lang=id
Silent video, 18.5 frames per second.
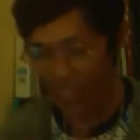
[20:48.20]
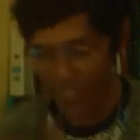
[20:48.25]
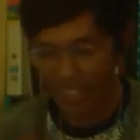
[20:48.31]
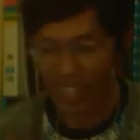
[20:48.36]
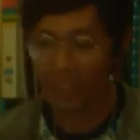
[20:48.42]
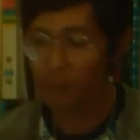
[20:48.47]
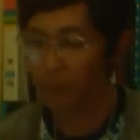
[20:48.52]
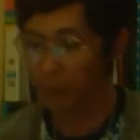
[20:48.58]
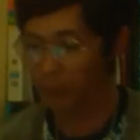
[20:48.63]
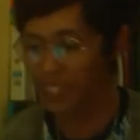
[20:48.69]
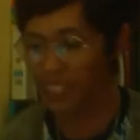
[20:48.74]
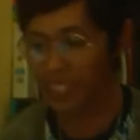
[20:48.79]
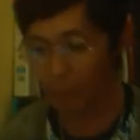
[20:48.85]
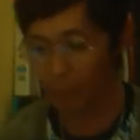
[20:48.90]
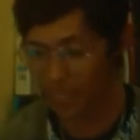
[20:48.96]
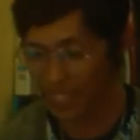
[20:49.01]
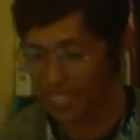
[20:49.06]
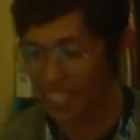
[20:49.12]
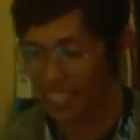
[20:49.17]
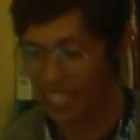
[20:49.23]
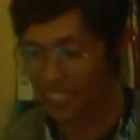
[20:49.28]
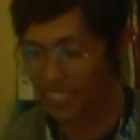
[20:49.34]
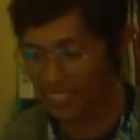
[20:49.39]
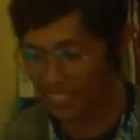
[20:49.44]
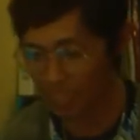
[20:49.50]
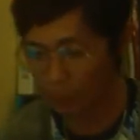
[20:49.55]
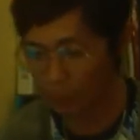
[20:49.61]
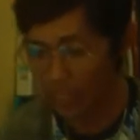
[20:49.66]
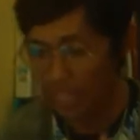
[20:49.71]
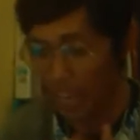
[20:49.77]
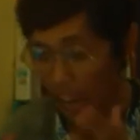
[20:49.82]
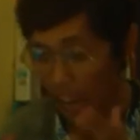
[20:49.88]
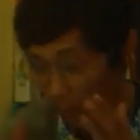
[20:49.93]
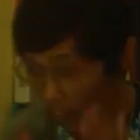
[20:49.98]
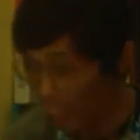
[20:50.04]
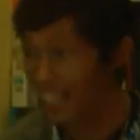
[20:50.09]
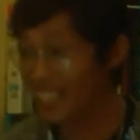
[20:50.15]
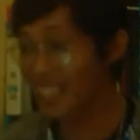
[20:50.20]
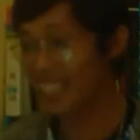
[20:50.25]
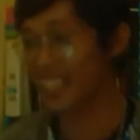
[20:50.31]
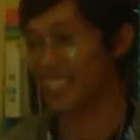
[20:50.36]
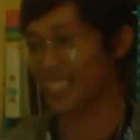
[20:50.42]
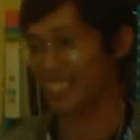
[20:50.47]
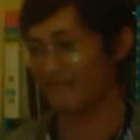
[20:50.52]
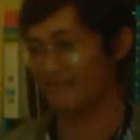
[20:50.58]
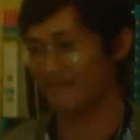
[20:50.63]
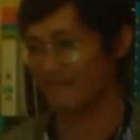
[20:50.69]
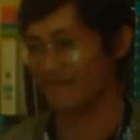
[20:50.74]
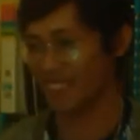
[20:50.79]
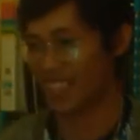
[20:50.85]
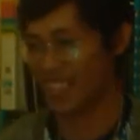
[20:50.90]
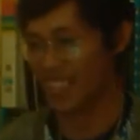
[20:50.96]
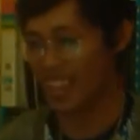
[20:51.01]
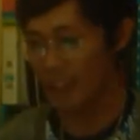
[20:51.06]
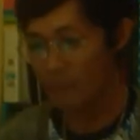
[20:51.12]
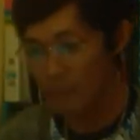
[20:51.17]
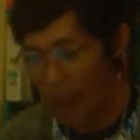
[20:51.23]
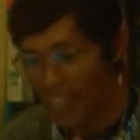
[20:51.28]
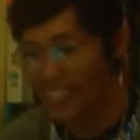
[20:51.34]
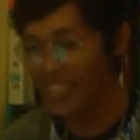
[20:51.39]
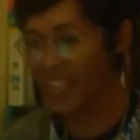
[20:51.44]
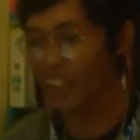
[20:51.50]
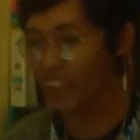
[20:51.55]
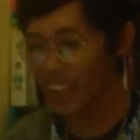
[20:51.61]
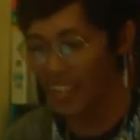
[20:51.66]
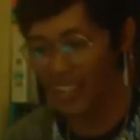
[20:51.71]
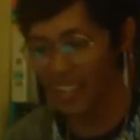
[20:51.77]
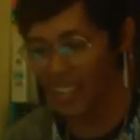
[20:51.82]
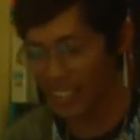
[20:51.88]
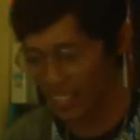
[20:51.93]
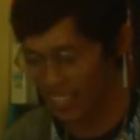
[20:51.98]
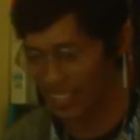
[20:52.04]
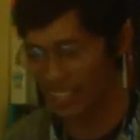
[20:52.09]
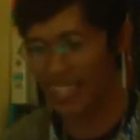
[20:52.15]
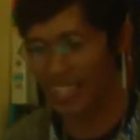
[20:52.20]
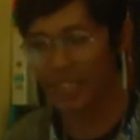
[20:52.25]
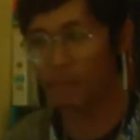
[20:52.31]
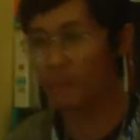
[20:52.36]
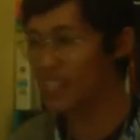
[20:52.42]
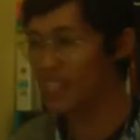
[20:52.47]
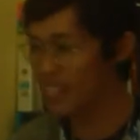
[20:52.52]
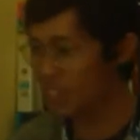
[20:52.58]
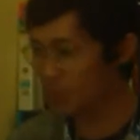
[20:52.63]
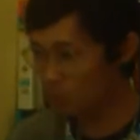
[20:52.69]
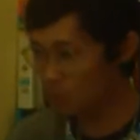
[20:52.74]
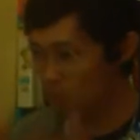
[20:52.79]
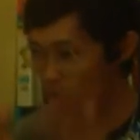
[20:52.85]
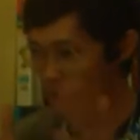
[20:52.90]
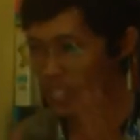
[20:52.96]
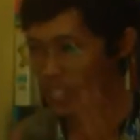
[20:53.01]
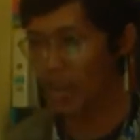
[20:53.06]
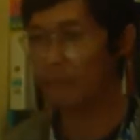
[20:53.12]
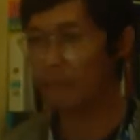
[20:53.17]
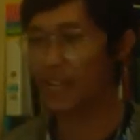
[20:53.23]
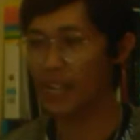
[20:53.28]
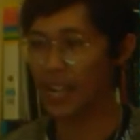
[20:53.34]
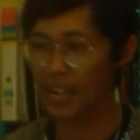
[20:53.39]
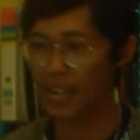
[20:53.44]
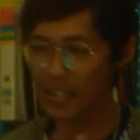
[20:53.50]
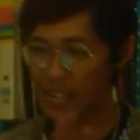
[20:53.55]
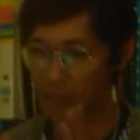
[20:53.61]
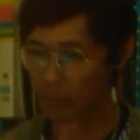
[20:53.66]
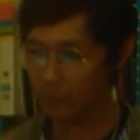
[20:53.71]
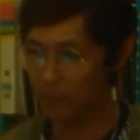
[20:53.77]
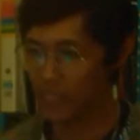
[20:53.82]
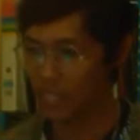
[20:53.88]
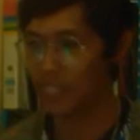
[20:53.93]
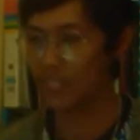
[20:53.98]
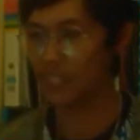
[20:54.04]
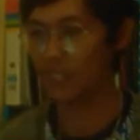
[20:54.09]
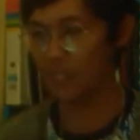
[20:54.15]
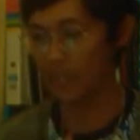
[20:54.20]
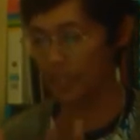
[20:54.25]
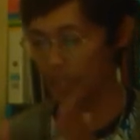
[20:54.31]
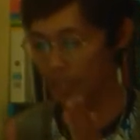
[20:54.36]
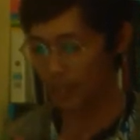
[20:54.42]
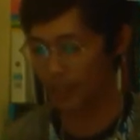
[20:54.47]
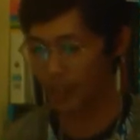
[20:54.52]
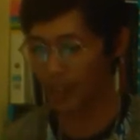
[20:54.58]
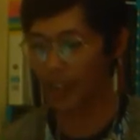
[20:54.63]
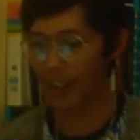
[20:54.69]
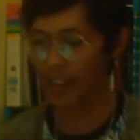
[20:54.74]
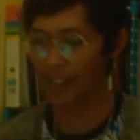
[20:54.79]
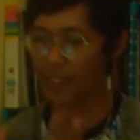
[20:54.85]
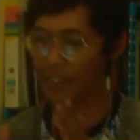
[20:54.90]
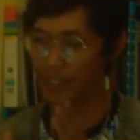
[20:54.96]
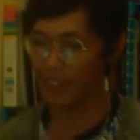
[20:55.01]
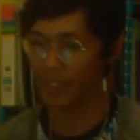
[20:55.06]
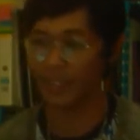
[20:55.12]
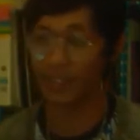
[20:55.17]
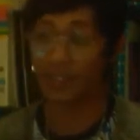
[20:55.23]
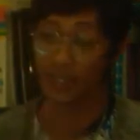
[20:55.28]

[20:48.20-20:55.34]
Kalau orang lain memang tidak percaya, tetapi orang Kristen. Banyak orang Kristen sebenarnya sudah menganggap Jesus Christ